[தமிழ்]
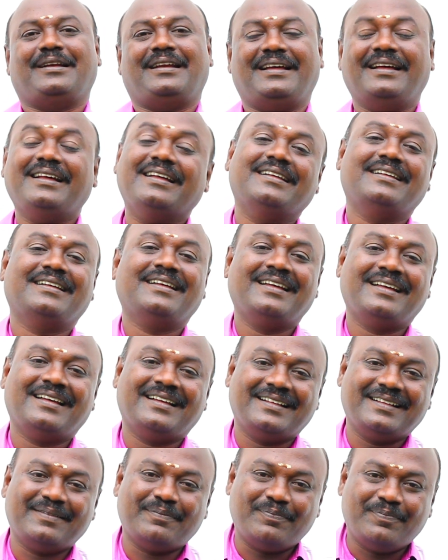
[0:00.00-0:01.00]
இல்லை
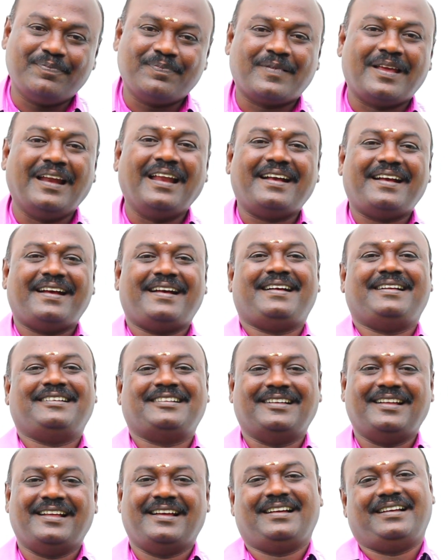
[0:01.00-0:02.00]
கிளை
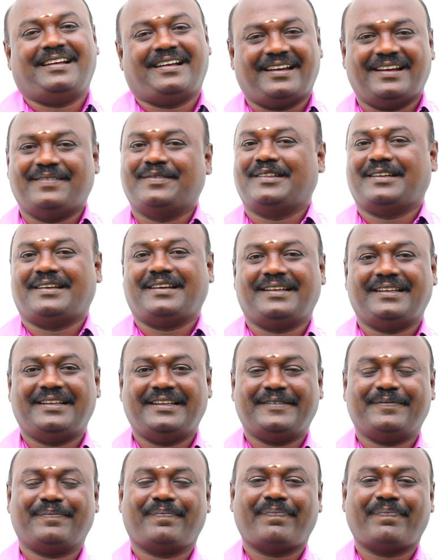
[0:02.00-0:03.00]
சந்தேகங்கள் நிறையா வந்துட்டு இருக்குது